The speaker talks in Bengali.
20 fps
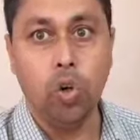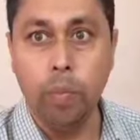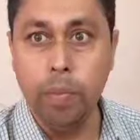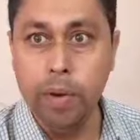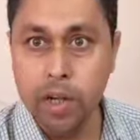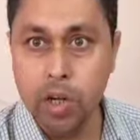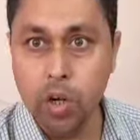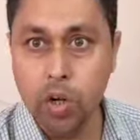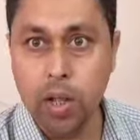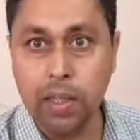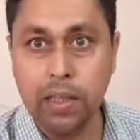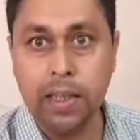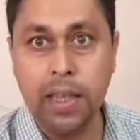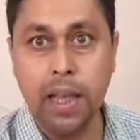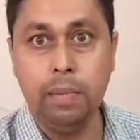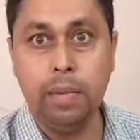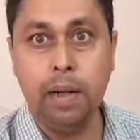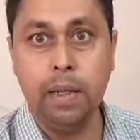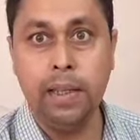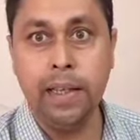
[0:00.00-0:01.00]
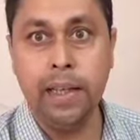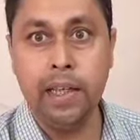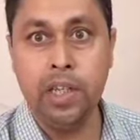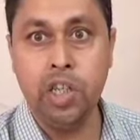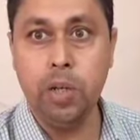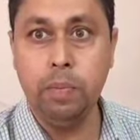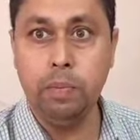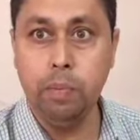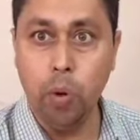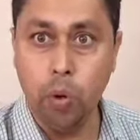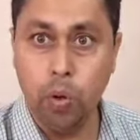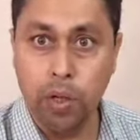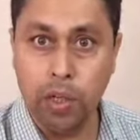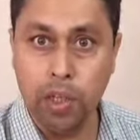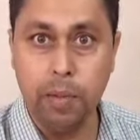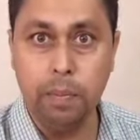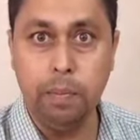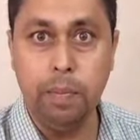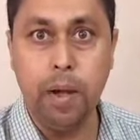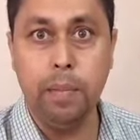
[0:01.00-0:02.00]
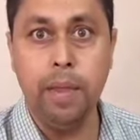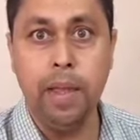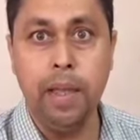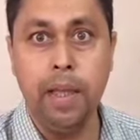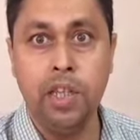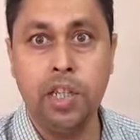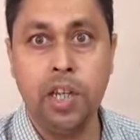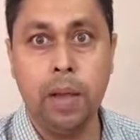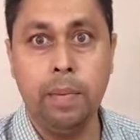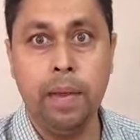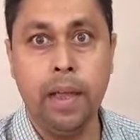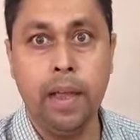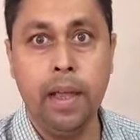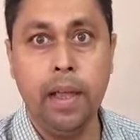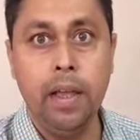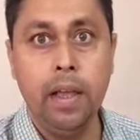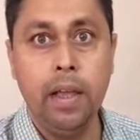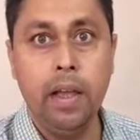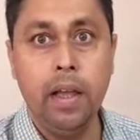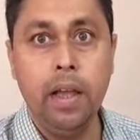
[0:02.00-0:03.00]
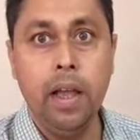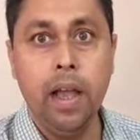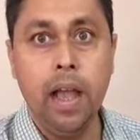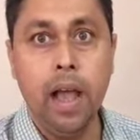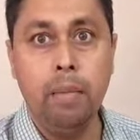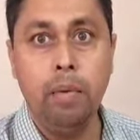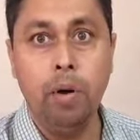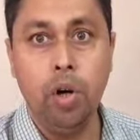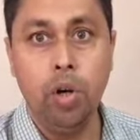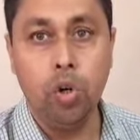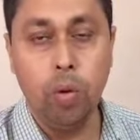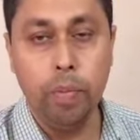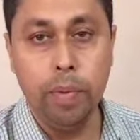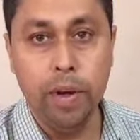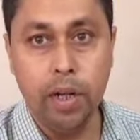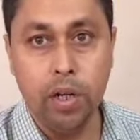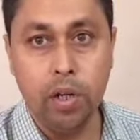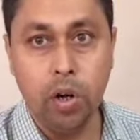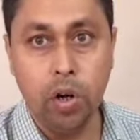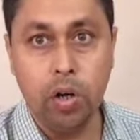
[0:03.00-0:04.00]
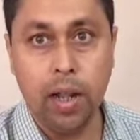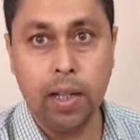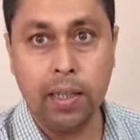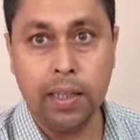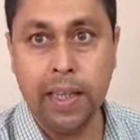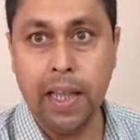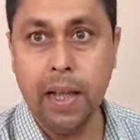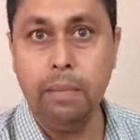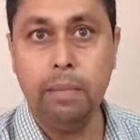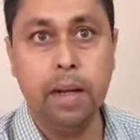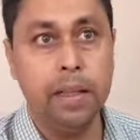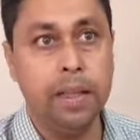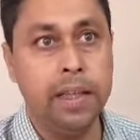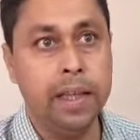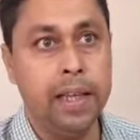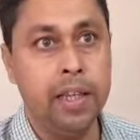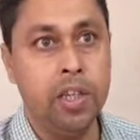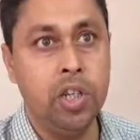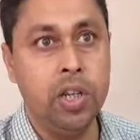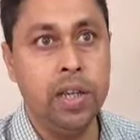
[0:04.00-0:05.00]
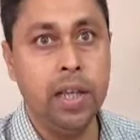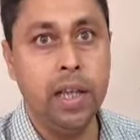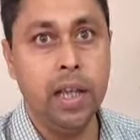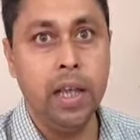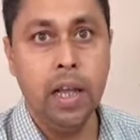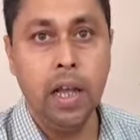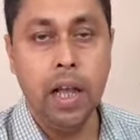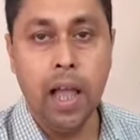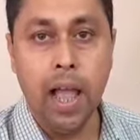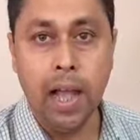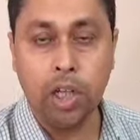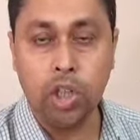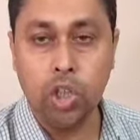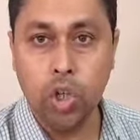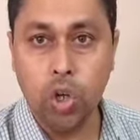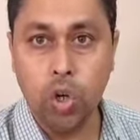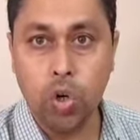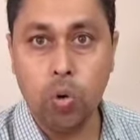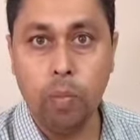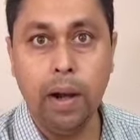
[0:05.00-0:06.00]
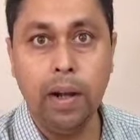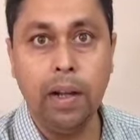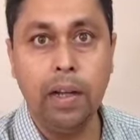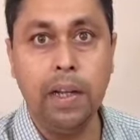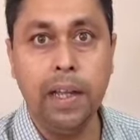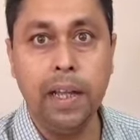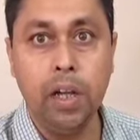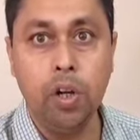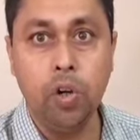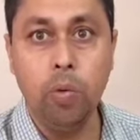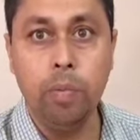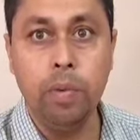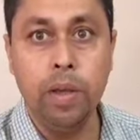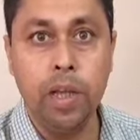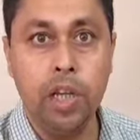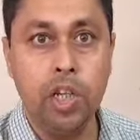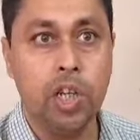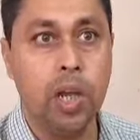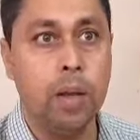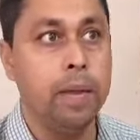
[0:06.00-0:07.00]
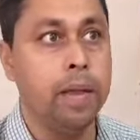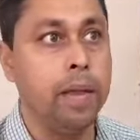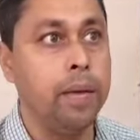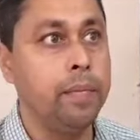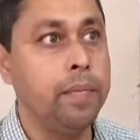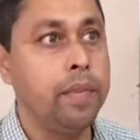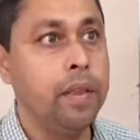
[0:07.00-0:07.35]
রবীন্দ্রনাথকে আমরা দেখেছি প্রকৃতিপ্রেমী হিসাবে এবং রবীন্দ্রনাথকে আমরা দেখেছি একজন রোমান্টিক কবি হিসাবে